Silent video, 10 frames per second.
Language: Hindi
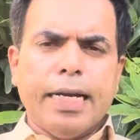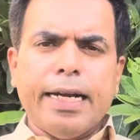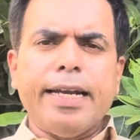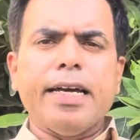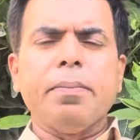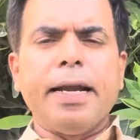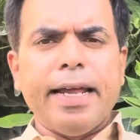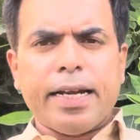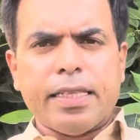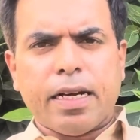इंडियन
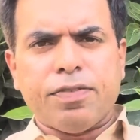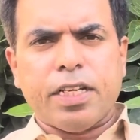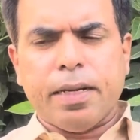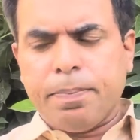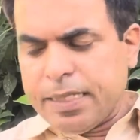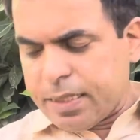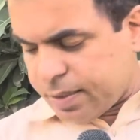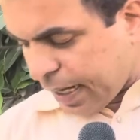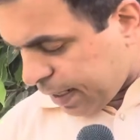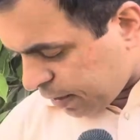मीडिया की तरफ से बी
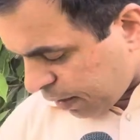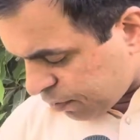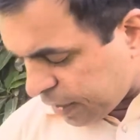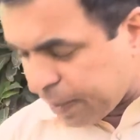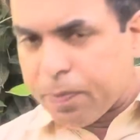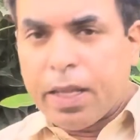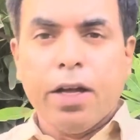की तरफ से